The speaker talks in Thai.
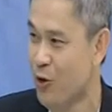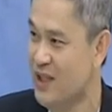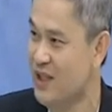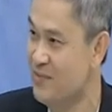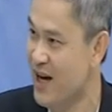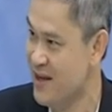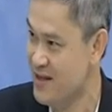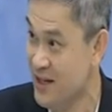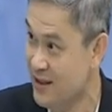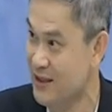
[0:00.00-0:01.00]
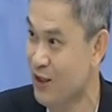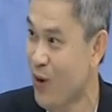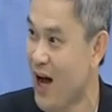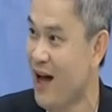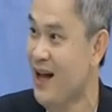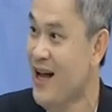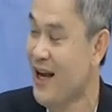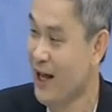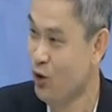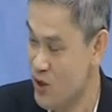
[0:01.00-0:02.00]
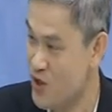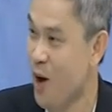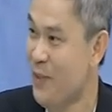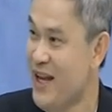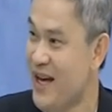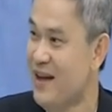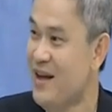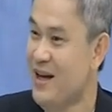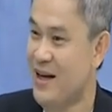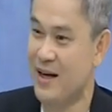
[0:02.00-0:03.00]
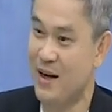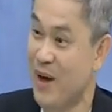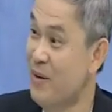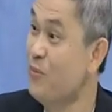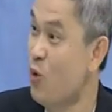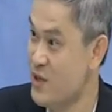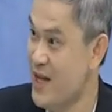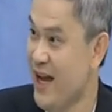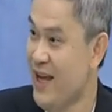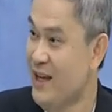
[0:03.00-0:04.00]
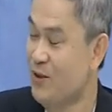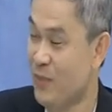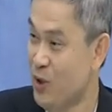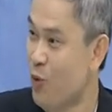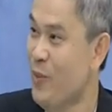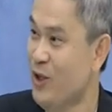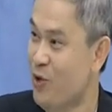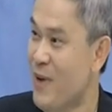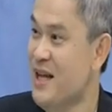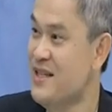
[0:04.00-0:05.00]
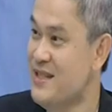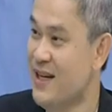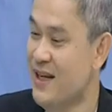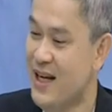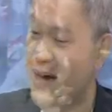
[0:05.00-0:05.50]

จะให้คนอื่นมาเชื่อถือว่าการตรวจสอบอันนี้มันโปร่งใสมันตรงไปตรงมาจริง